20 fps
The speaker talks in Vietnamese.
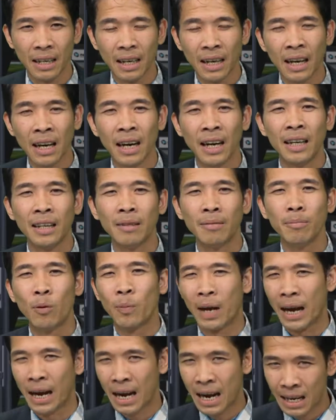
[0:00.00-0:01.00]
Hơn
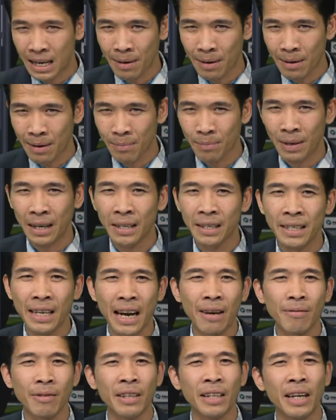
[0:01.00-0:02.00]
1.200 cảnh
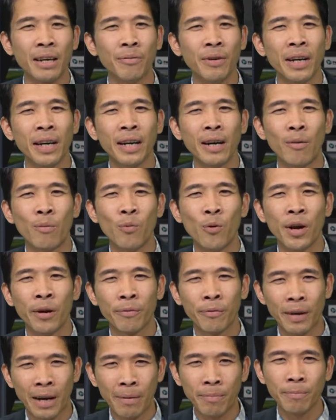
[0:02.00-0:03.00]
sát và nhân viên công
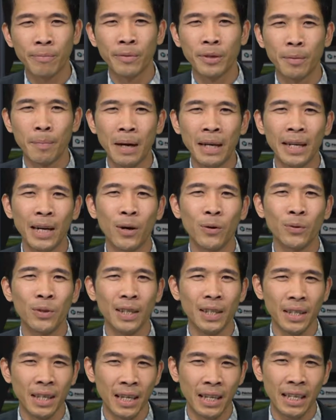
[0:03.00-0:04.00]
quyền Pháp vừa bắt đầu
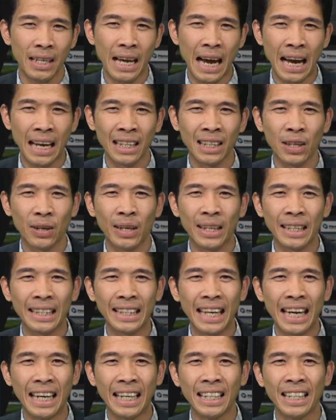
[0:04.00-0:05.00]
chiến dịch giải tỏa
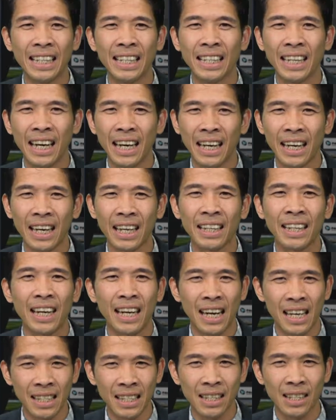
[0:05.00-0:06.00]
trại di dân ở
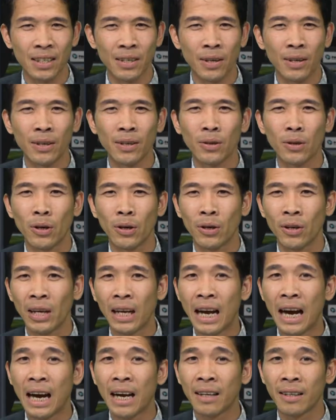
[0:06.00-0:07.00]
Calais, còn gọi
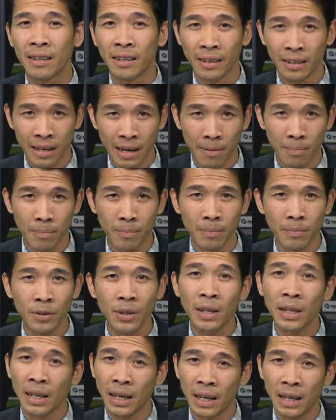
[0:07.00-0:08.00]
là rừng rộng
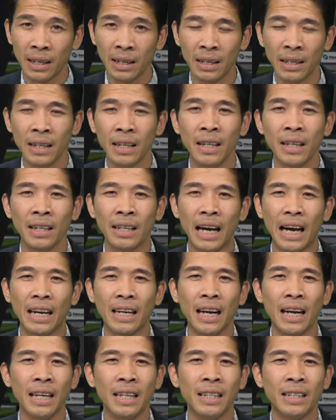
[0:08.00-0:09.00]
Zenger Trại
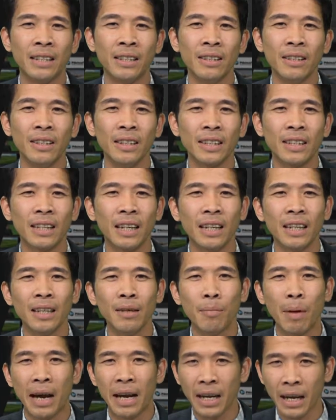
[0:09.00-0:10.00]
này chứa tới
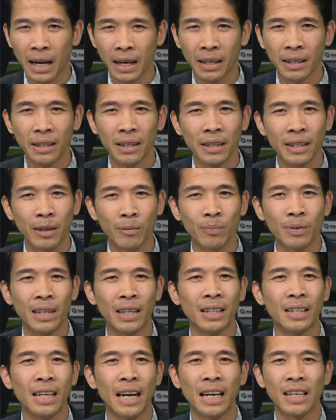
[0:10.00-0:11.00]
7.000 người trong
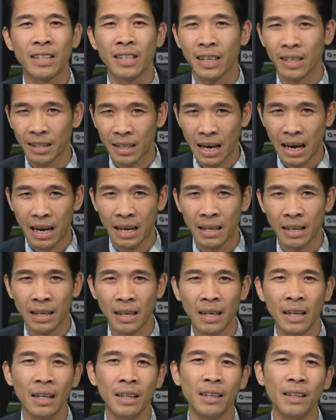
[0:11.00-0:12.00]
tình trạng sơ sài.
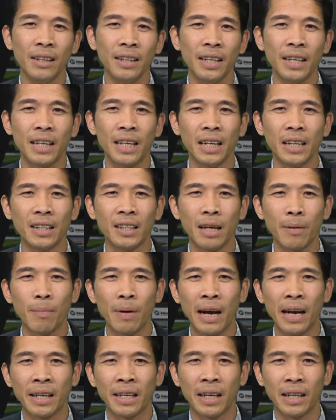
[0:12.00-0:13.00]
Người di cư xếp
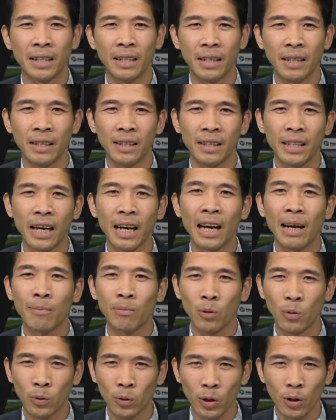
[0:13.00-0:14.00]
hàng trật tự chờ làm
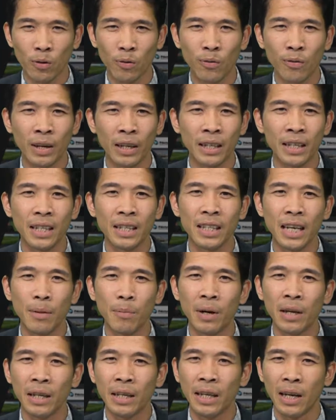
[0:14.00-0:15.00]
thủ tục và chiếc xe
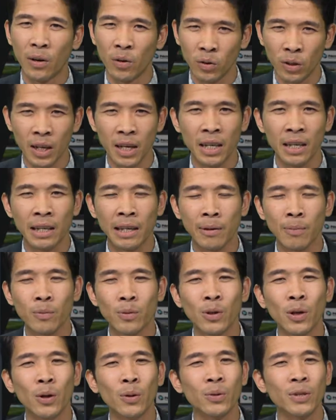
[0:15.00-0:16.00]
bus đầu tiên trong
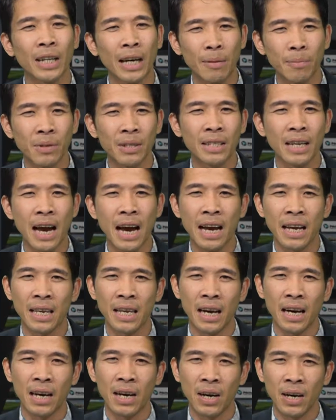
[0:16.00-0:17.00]
số 60 xe
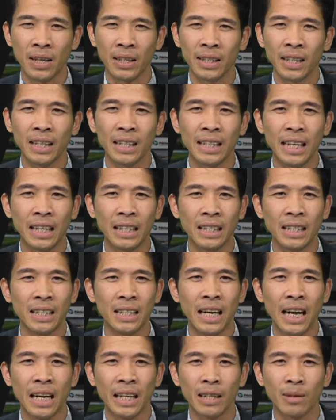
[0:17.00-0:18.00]
chở họ tới trại tị
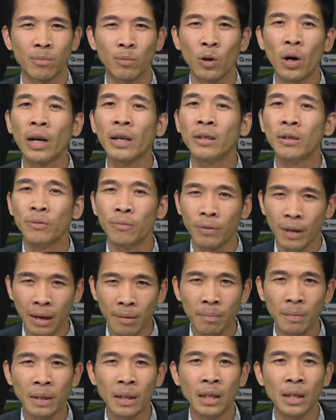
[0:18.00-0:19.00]
nạn trong toàn nước Pháp
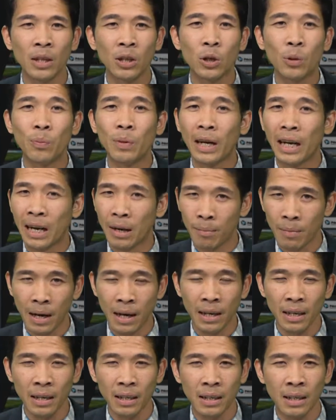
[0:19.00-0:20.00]
cũng đã lăn
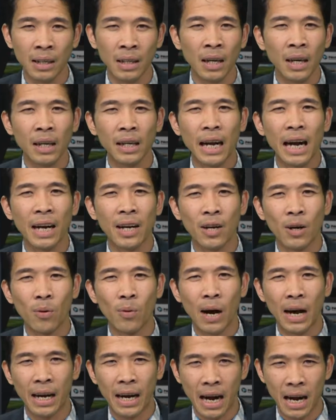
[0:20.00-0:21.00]
bánh. Đang có
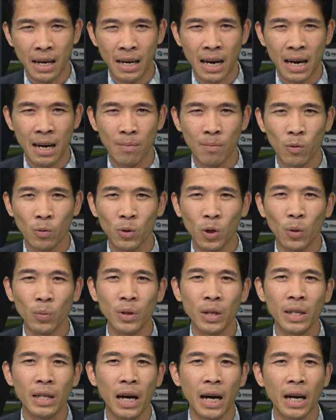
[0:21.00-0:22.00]
quan ngại rằng một số
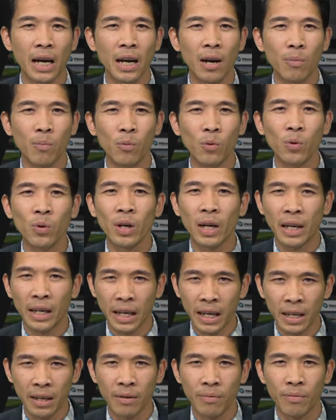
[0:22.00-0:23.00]
di dân không muốn rời
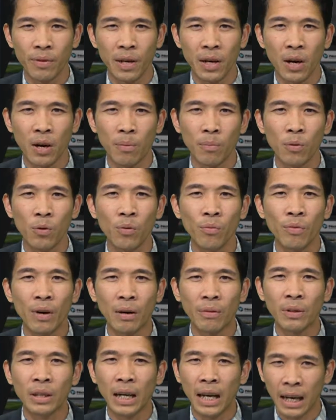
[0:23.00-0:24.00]
đi vì họ muốn
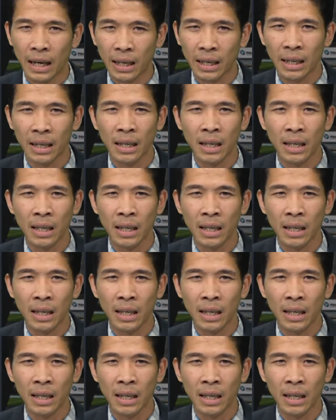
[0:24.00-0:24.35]
vào nước Anh.